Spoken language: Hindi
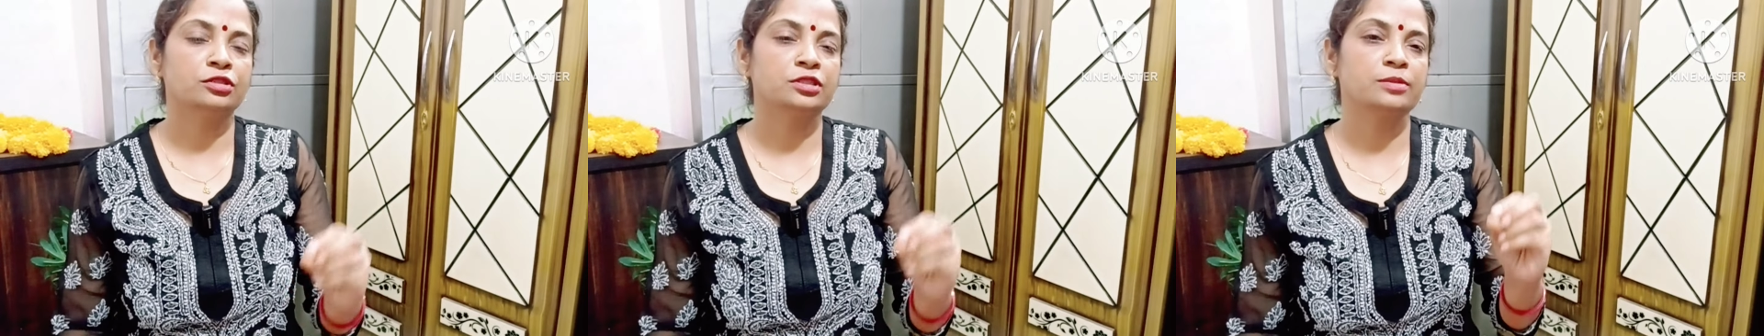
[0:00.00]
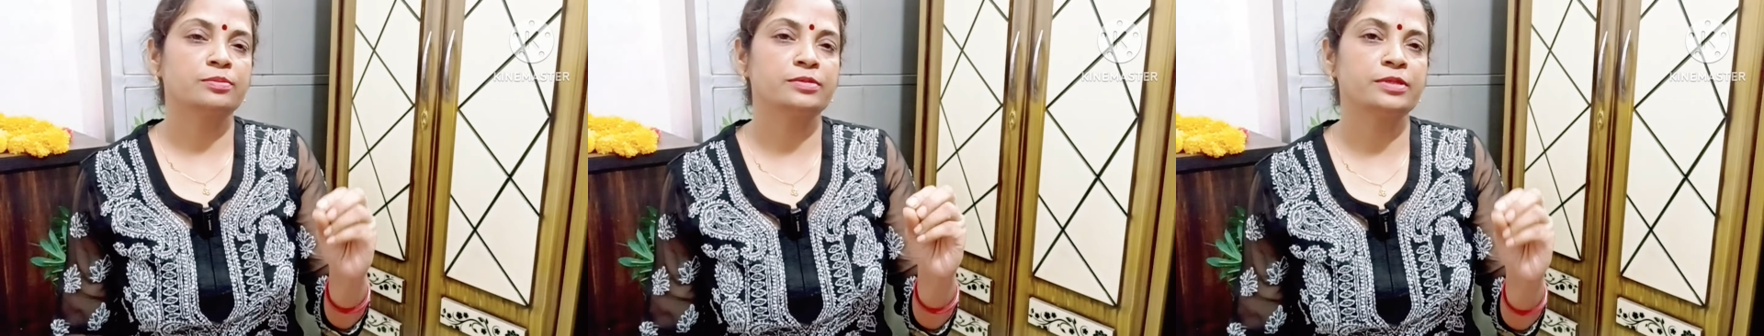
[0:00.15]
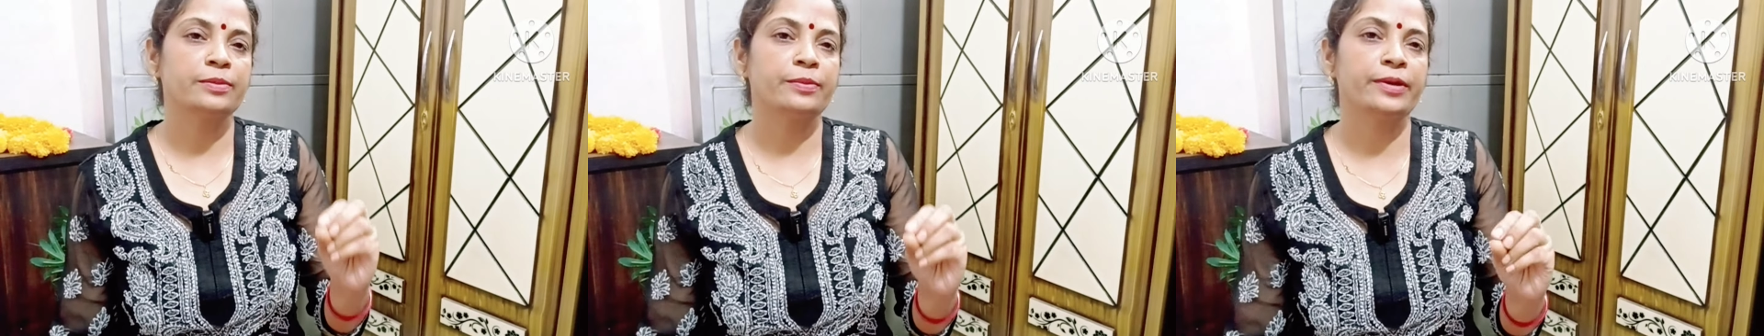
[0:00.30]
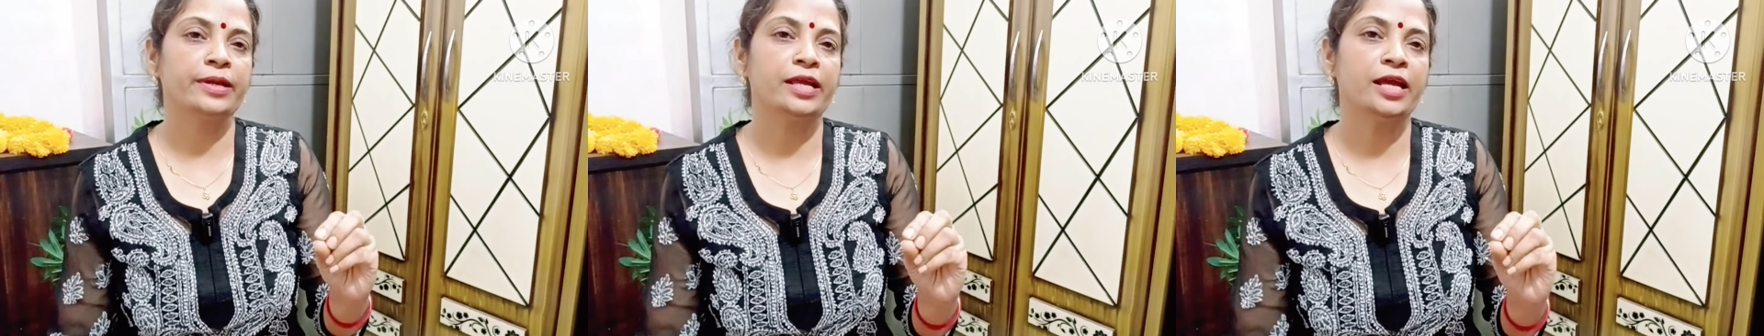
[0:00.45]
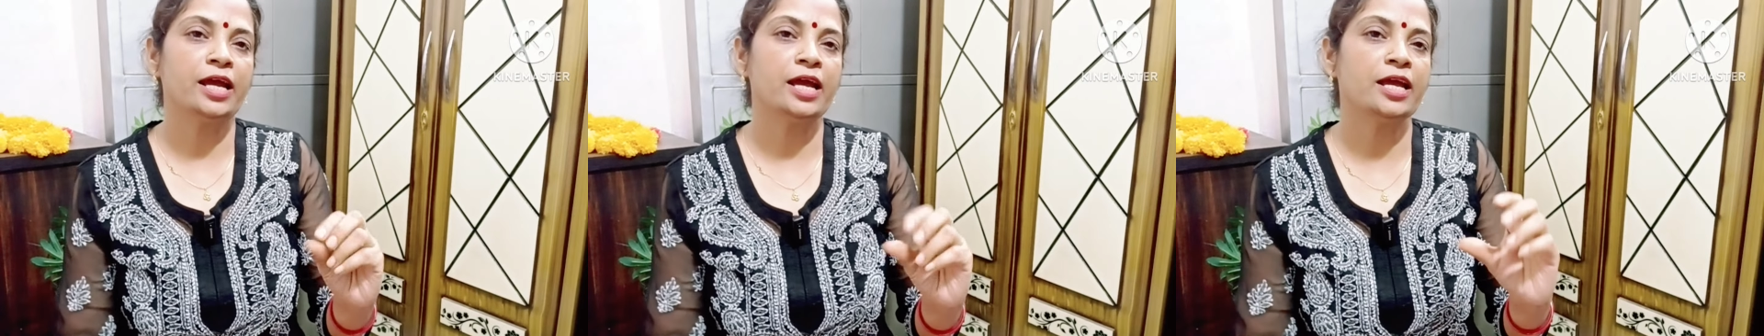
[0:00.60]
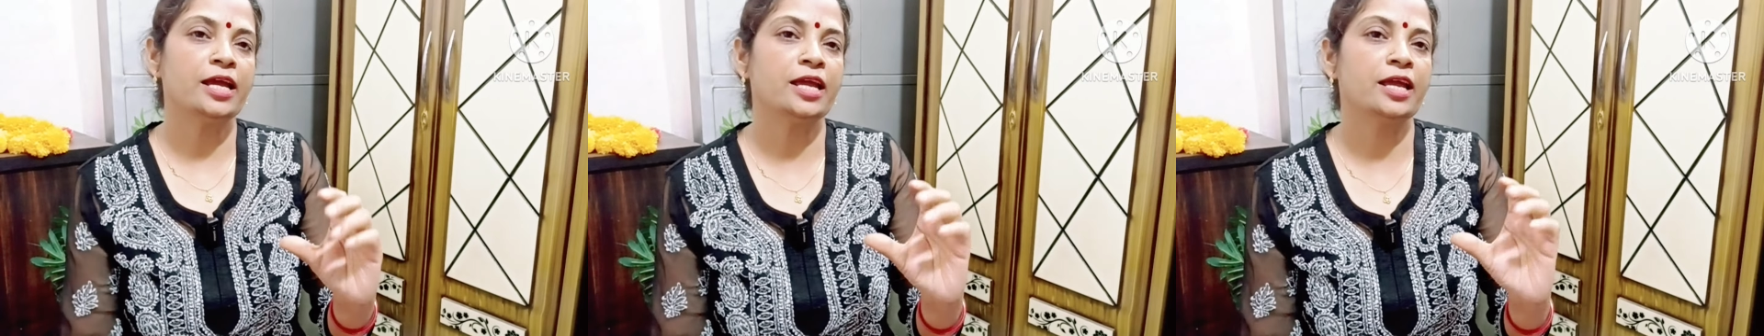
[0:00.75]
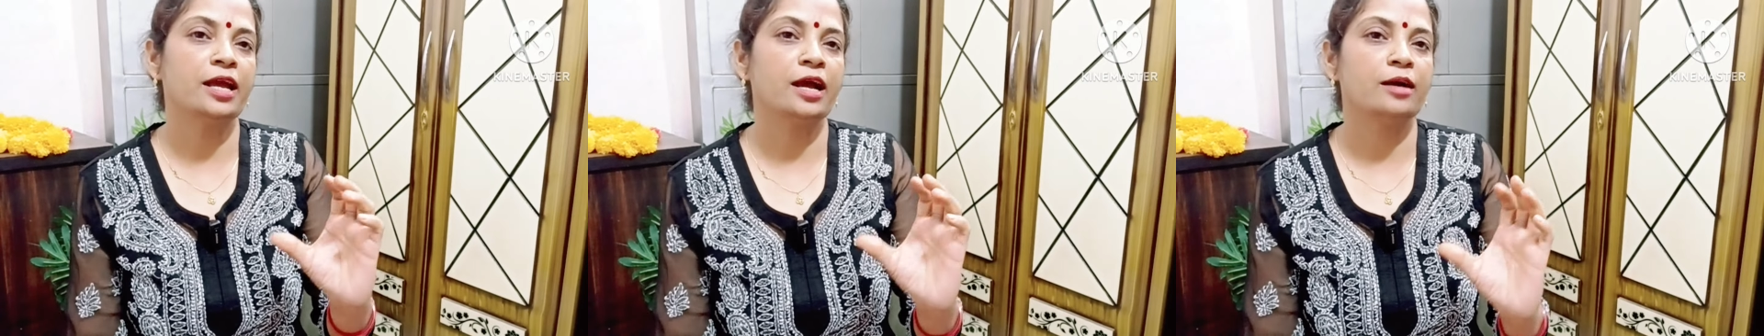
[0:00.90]
सबसे बढ़िया
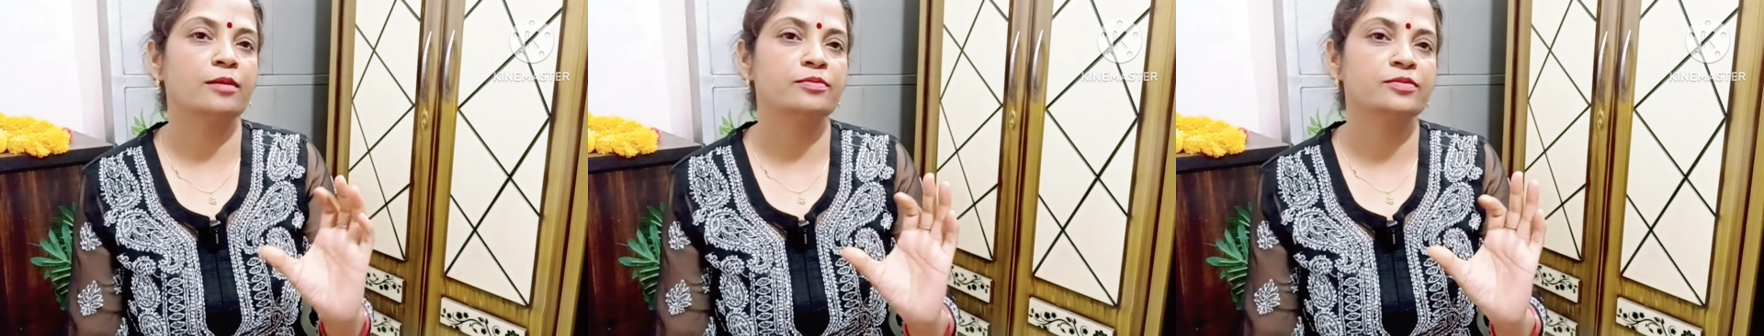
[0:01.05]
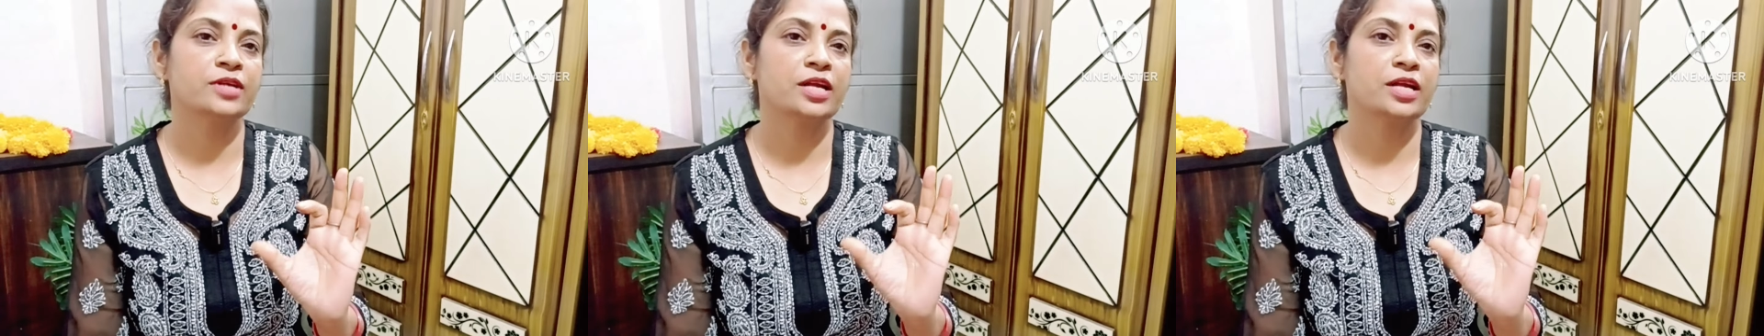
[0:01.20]
है कि आप